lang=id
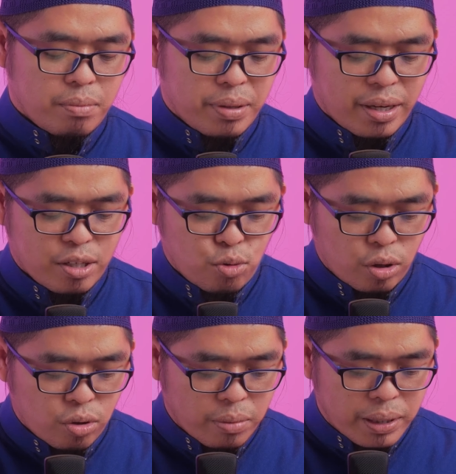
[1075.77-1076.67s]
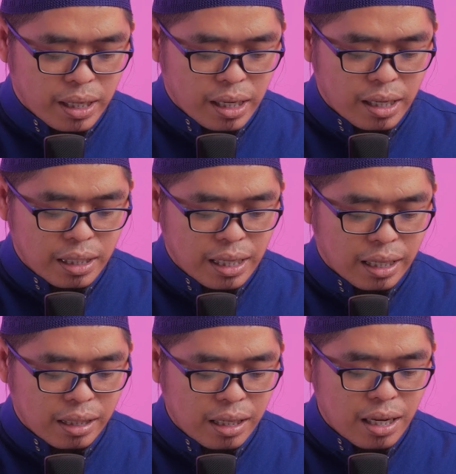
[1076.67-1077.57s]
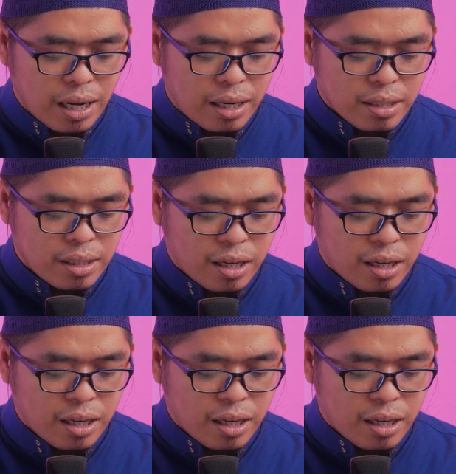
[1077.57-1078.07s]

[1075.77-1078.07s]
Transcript: sebagai suatu kebenaran yang tidak ada